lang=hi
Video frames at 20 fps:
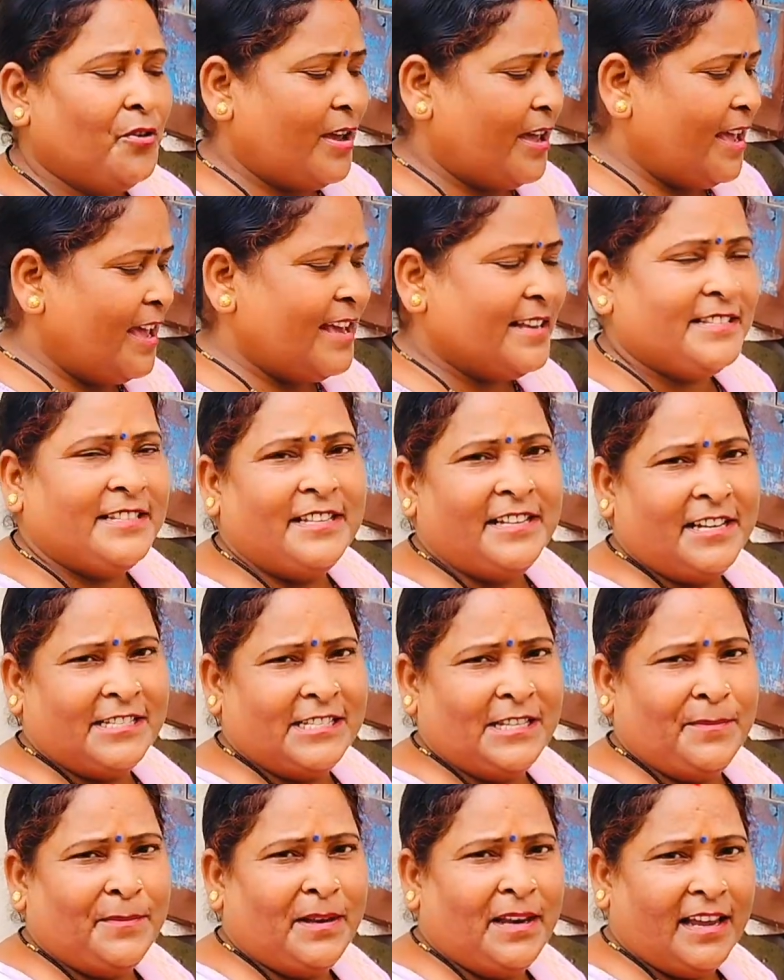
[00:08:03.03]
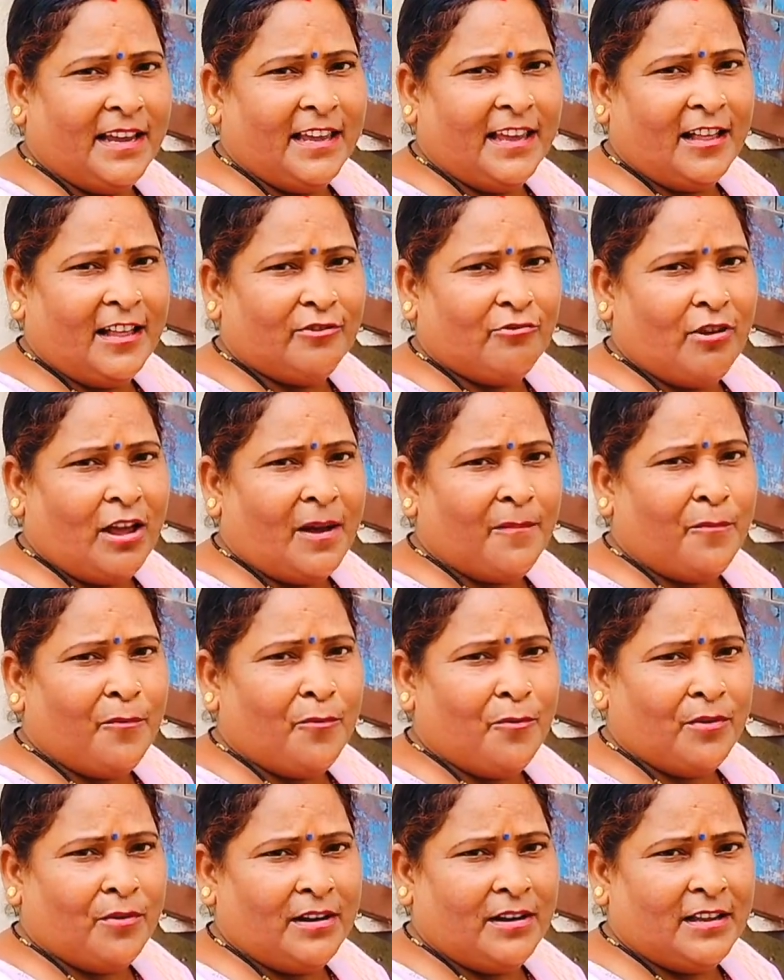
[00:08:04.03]
तो ऐसी रेसिपी लेके आती हूँ
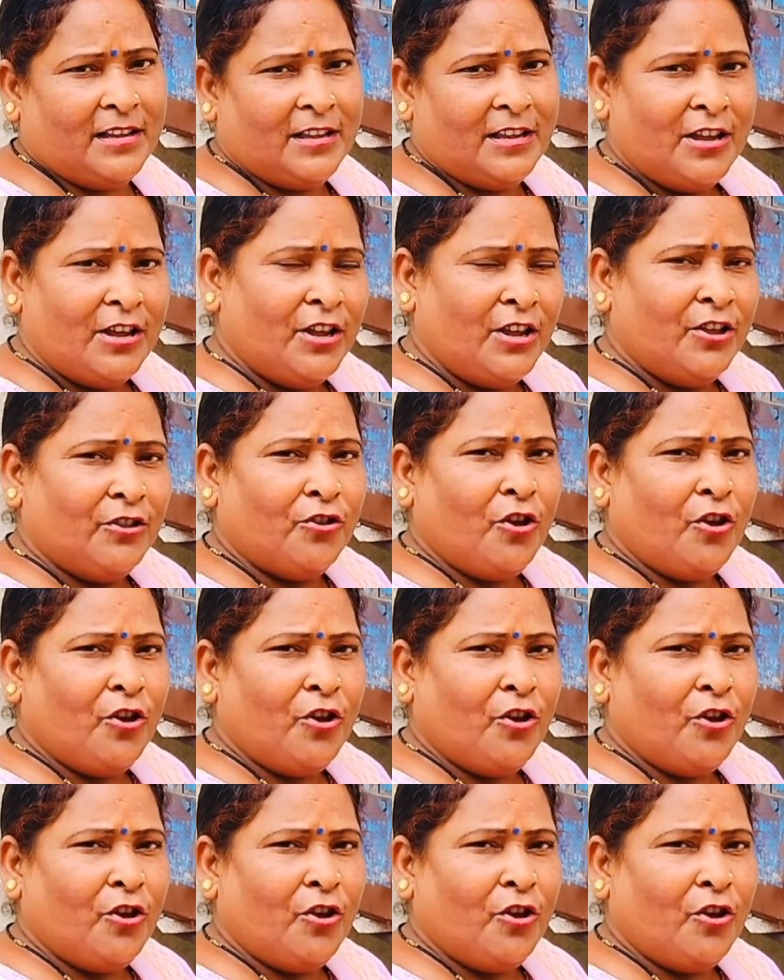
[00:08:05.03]
आप लोगों के लिए